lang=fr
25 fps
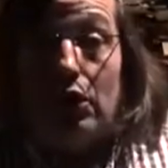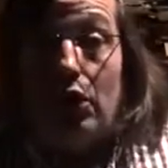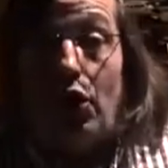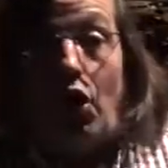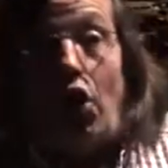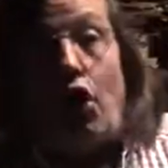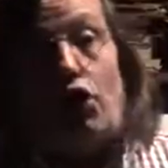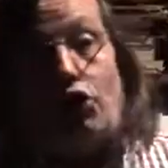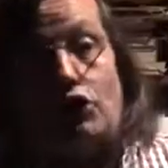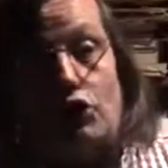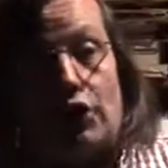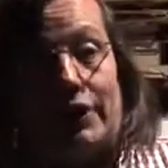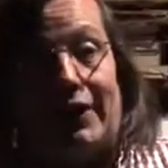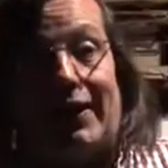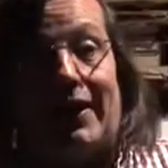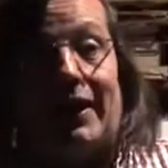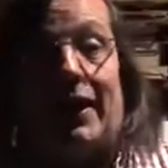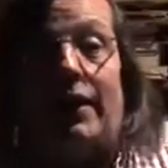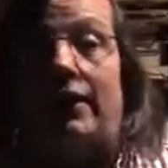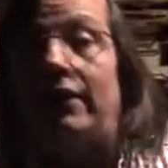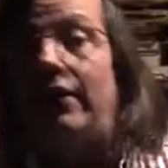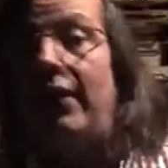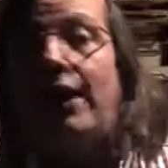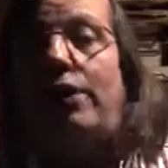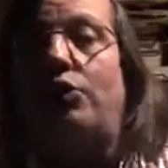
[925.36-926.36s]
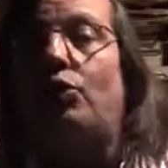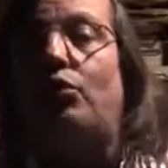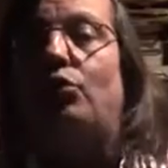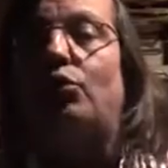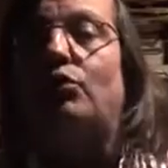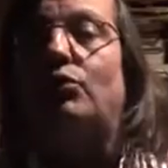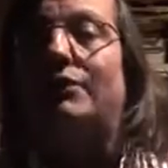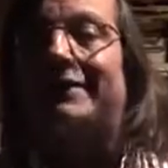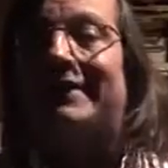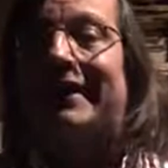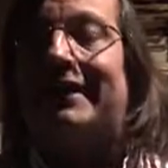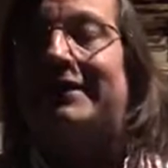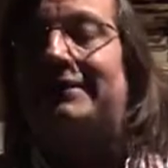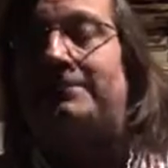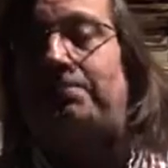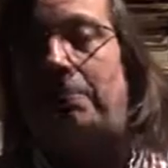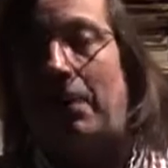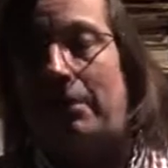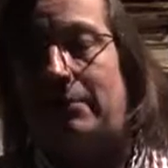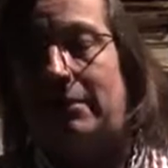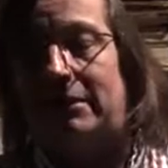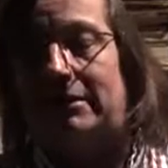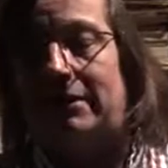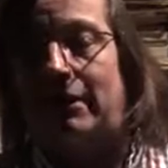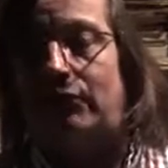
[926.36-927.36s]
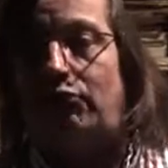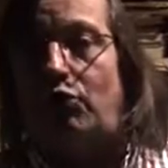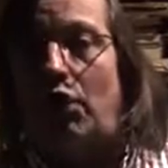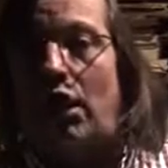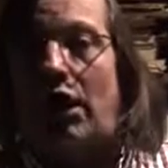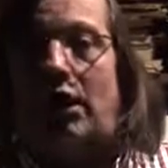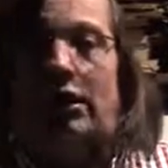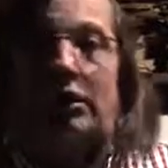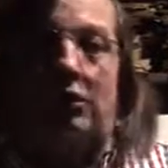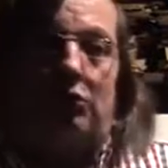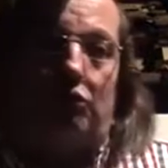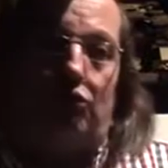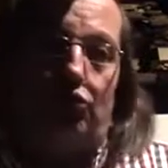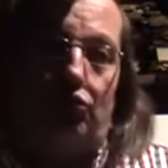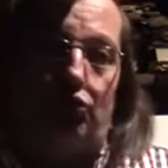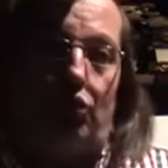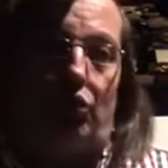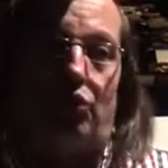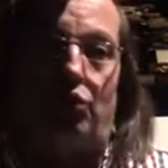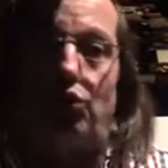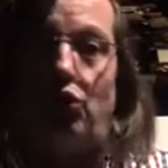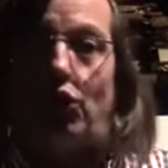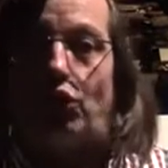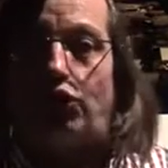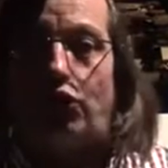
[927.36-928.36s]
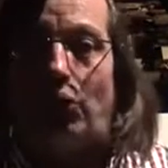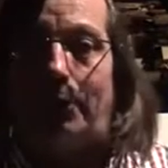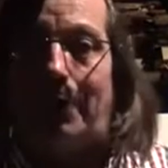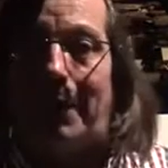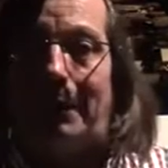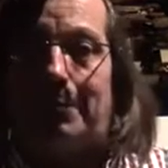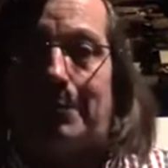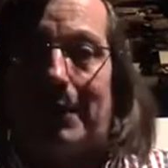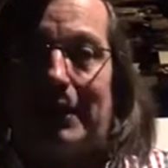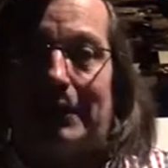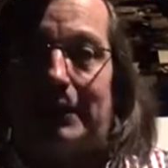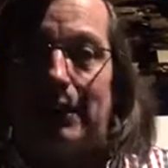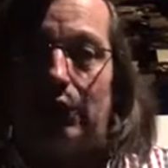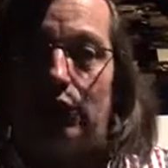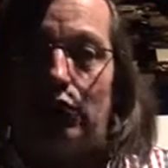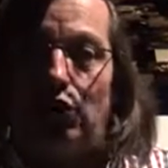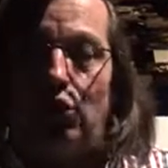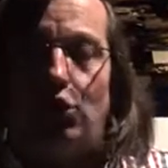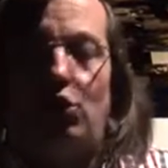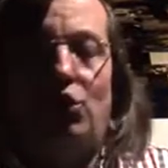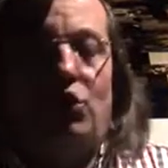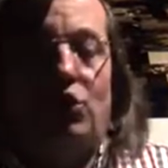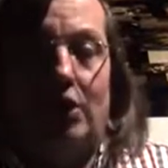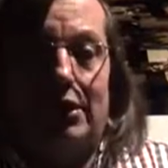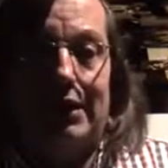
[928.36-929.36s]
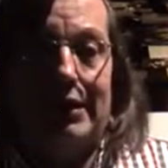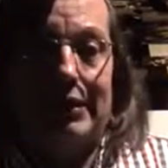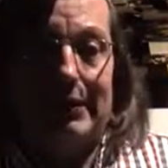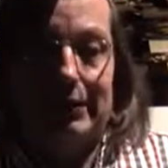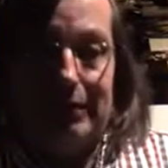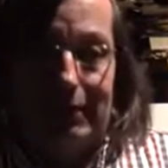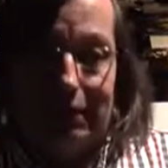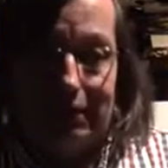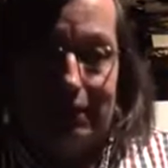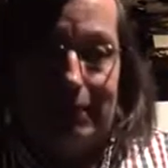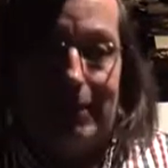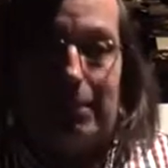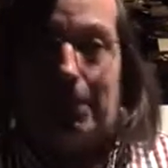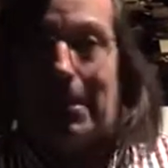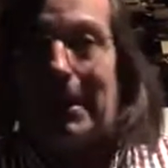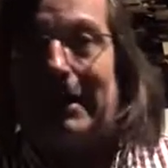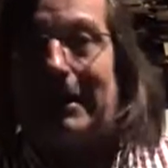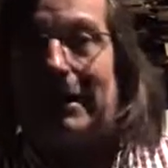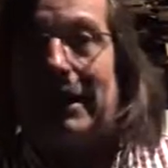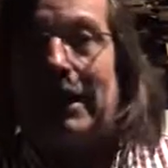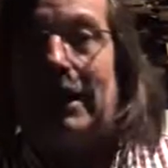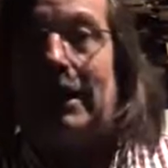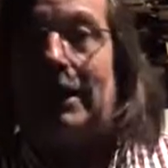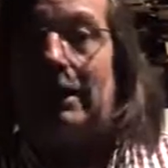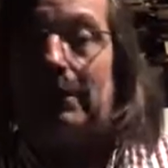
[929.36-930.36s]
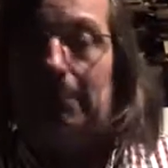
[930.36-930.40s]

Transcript: En général, là, le contexte permet de savoir ce qu'on entend par particule. Si ce n'est pas clair,